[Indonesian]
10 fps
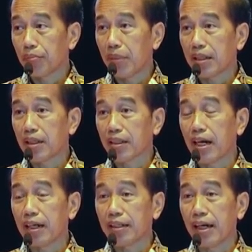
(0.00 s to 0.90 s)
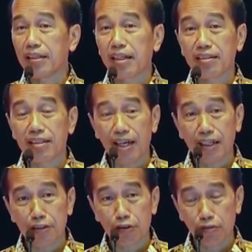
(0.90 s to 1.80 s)
Pada keadaan yang
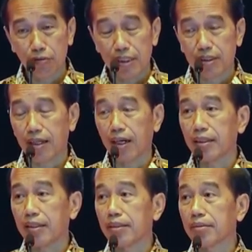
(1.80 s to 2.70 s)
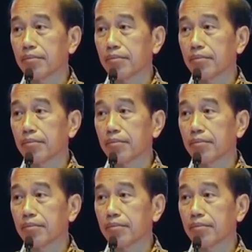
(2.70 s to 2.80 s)
sangat sulit sekali.